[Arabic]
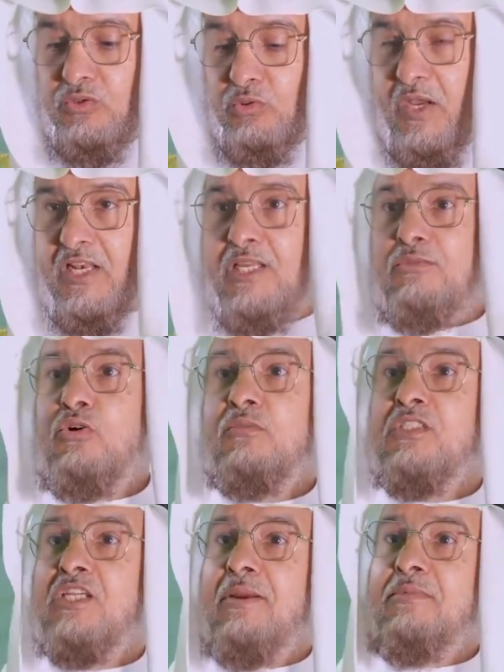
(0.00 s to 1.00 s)
تعلمهم
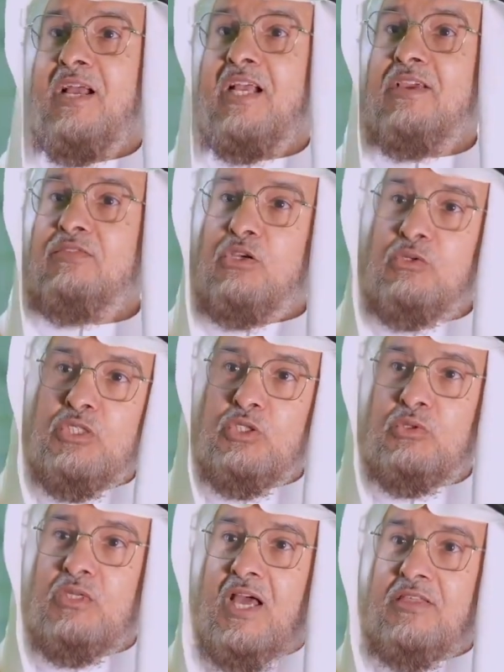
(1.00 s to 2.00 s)
الجامعة كيف
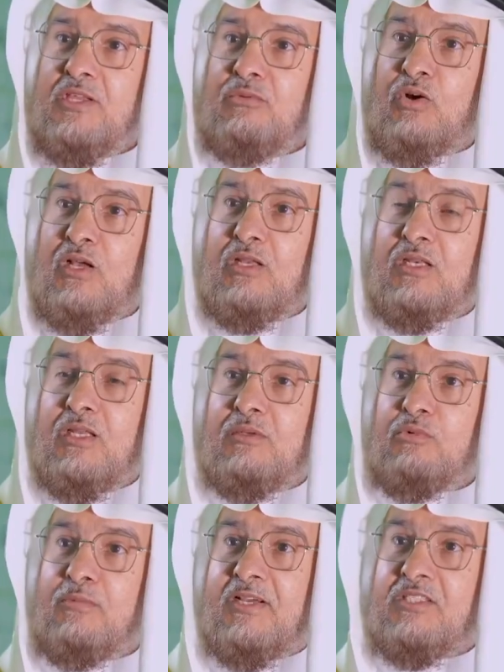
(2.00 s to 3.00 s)
يعدون هذه
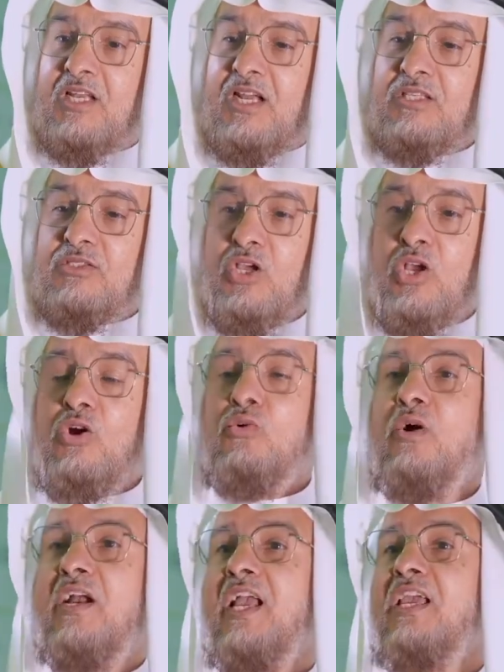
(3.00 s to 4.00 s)
المبادرات
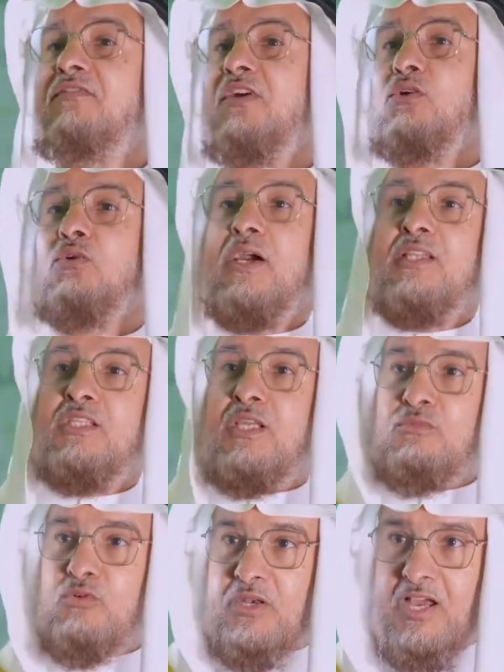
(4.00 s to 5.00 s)
وكيف
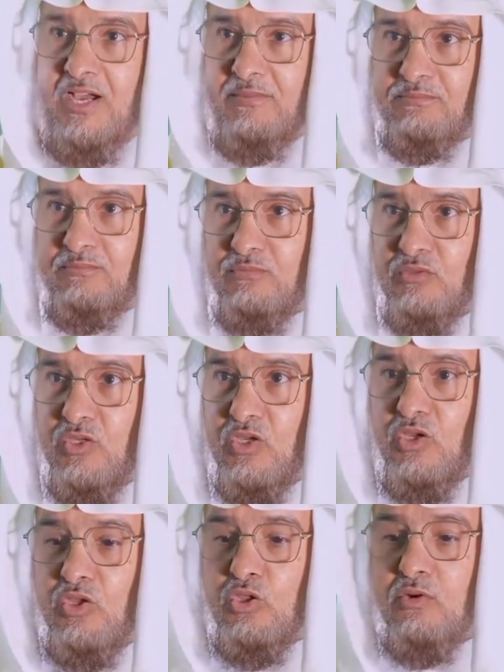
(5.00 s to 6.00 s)
يقدمونها
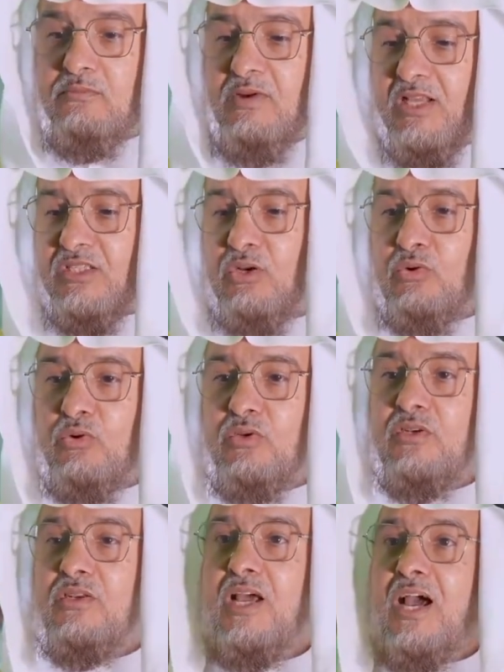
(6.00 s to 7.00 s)
ثم
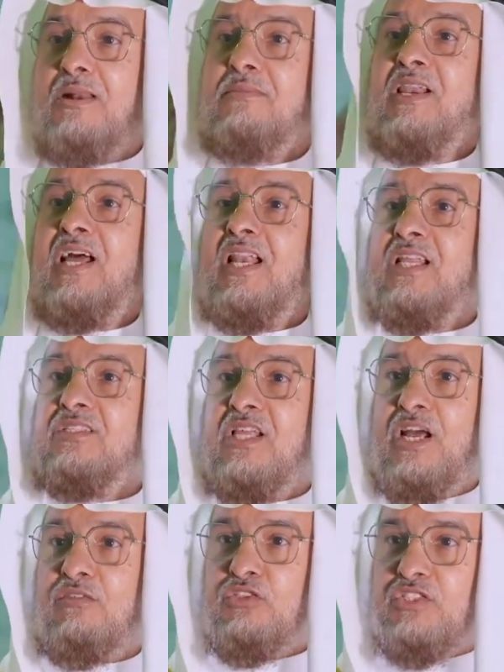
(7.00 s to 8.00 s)
تكون المرحلة
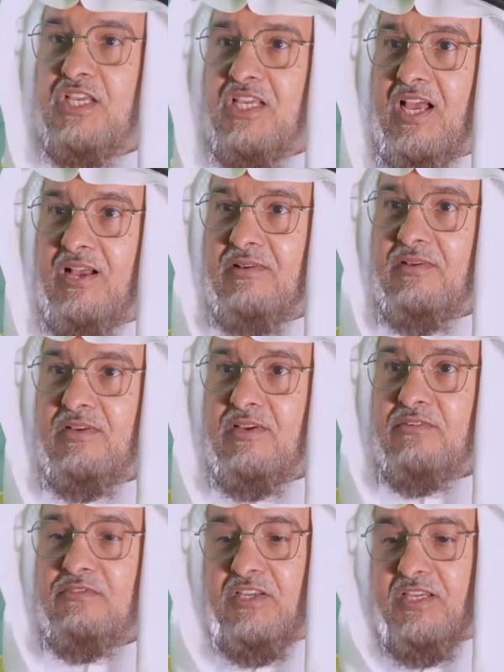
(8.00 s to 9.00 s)
التنافسية
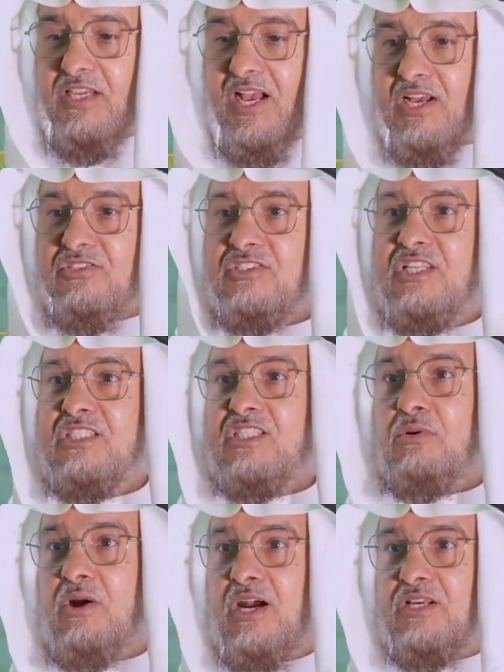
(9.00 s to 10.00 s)
في حصد
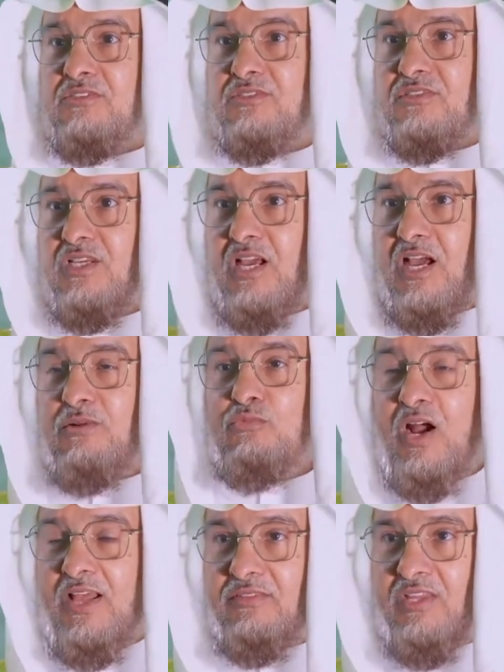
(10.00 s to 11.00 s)
الجوائز
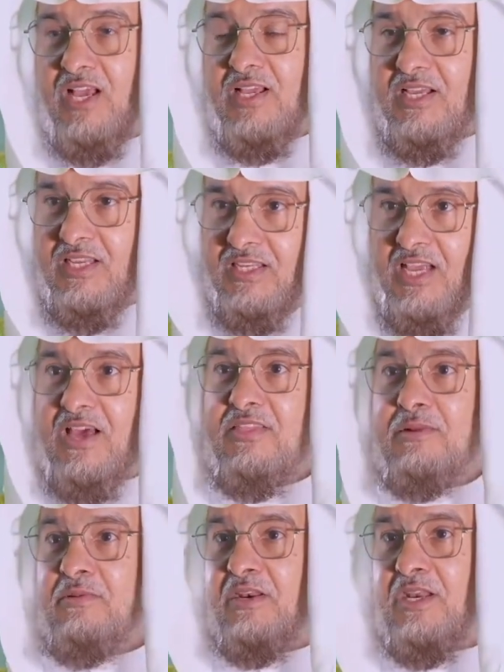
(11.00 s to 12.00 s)
المعدة لهذا
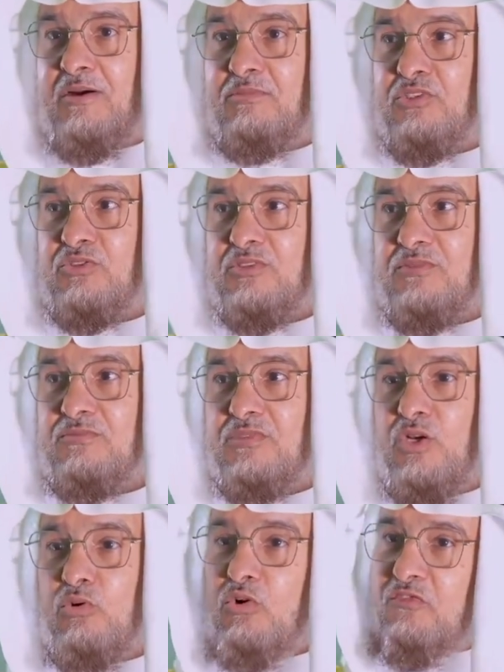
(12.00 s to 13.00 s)
البرنامج
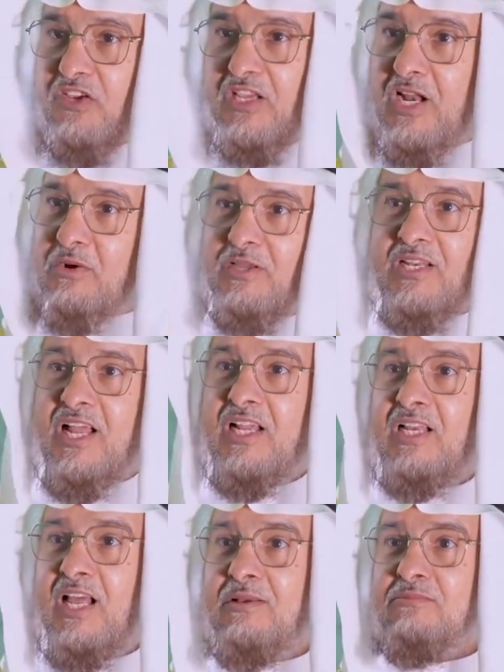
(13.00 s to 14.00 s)
وفقنا ولله
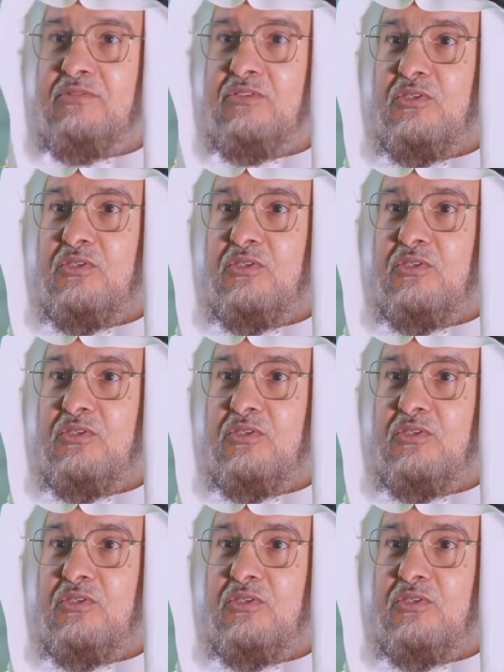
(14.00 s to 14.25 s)
الحمد